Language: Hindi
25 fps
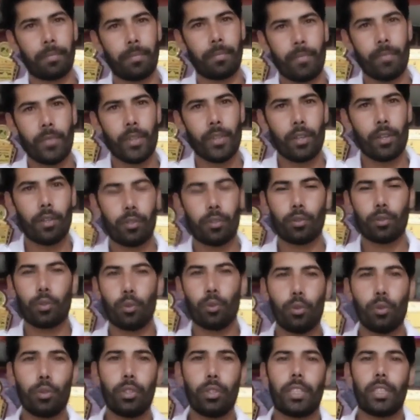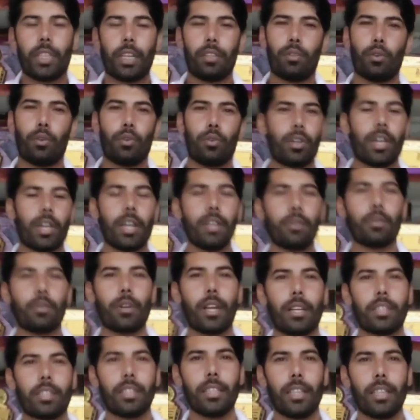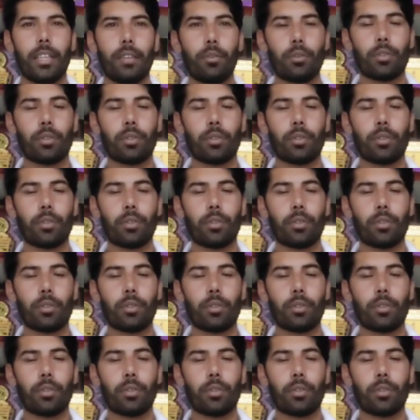जी जी दूध का तो होना ही होना चाहिए